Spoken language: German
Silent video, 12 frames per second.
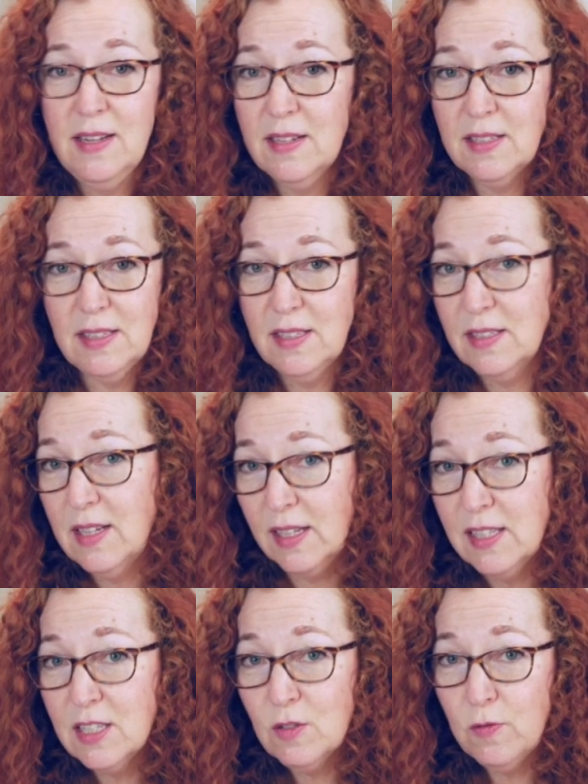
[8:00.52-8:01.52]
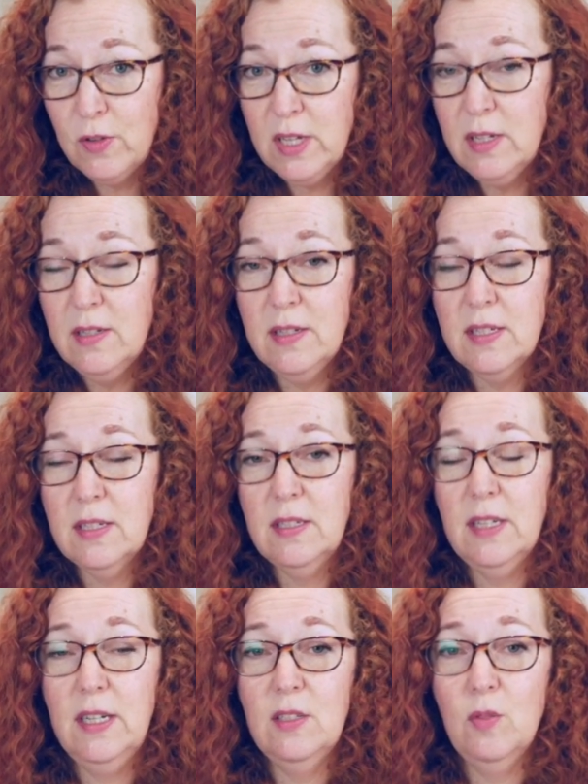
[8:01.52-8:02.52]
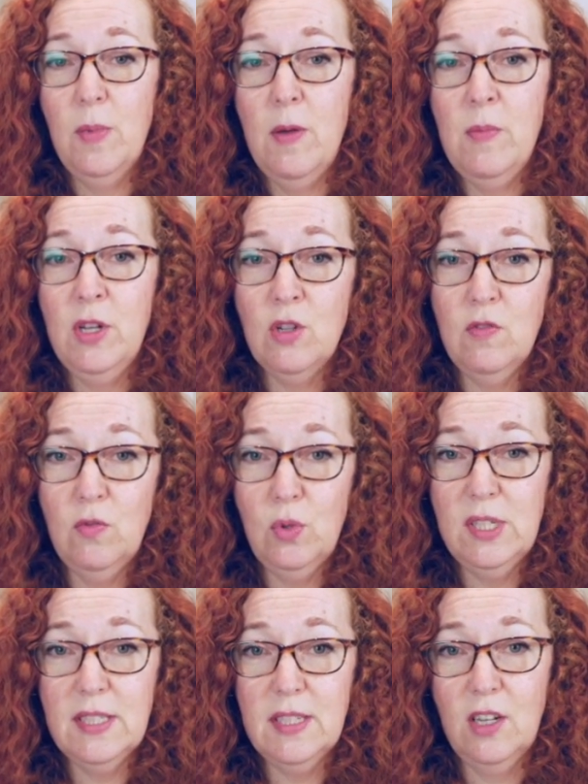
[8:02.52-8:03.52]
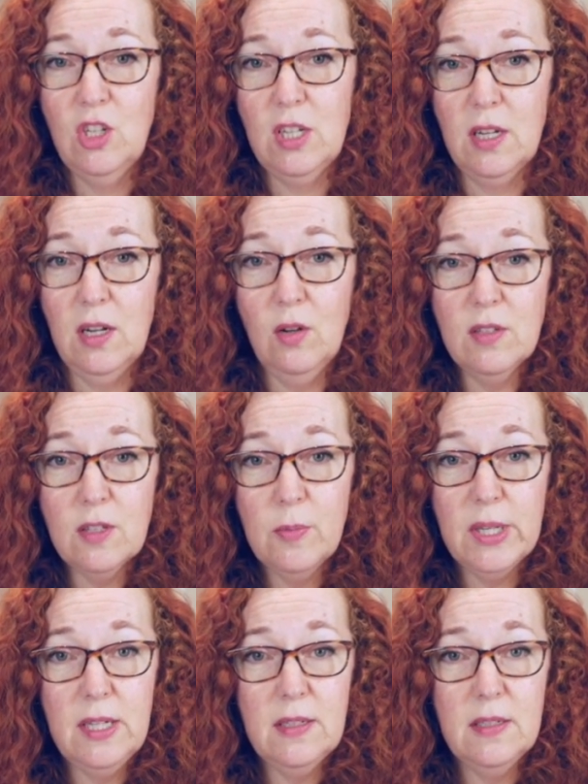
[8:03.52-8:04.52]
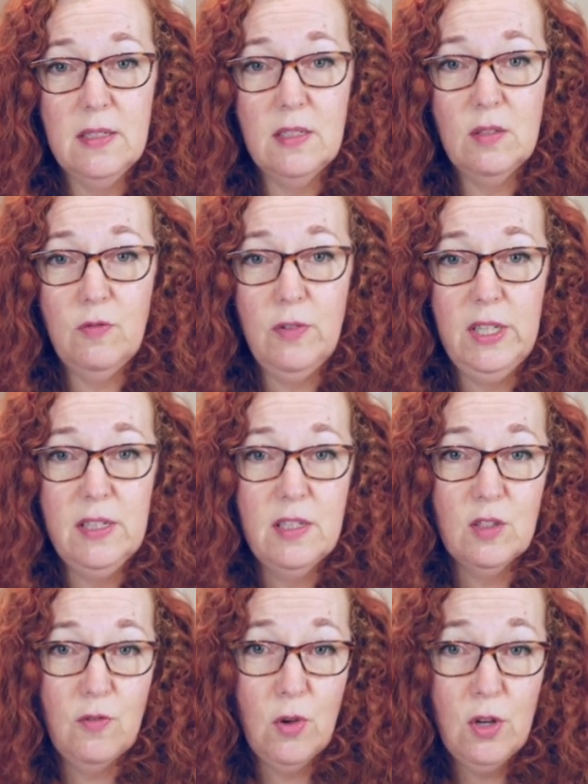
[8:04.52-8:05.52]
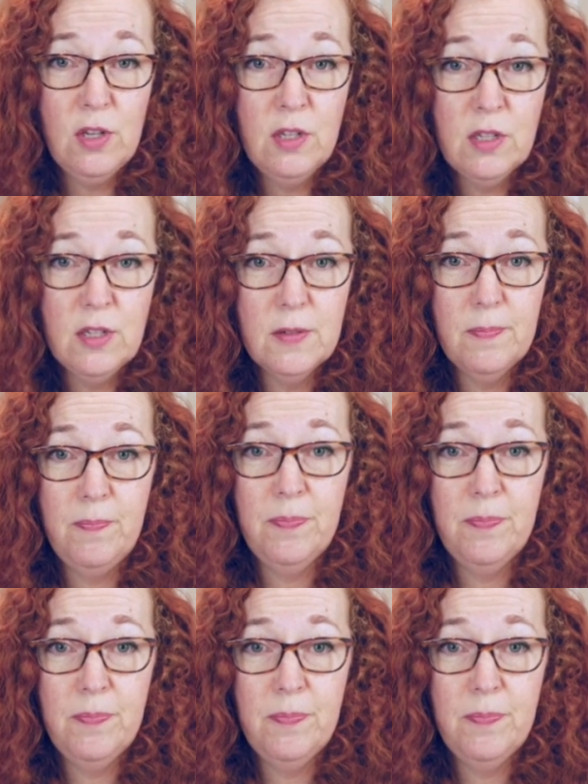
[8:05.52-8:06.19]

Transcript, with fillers: dass es ganz fehlt. Also bei Menschen, wo das ganz stark ausgeprägt ist, fehlt es völlig.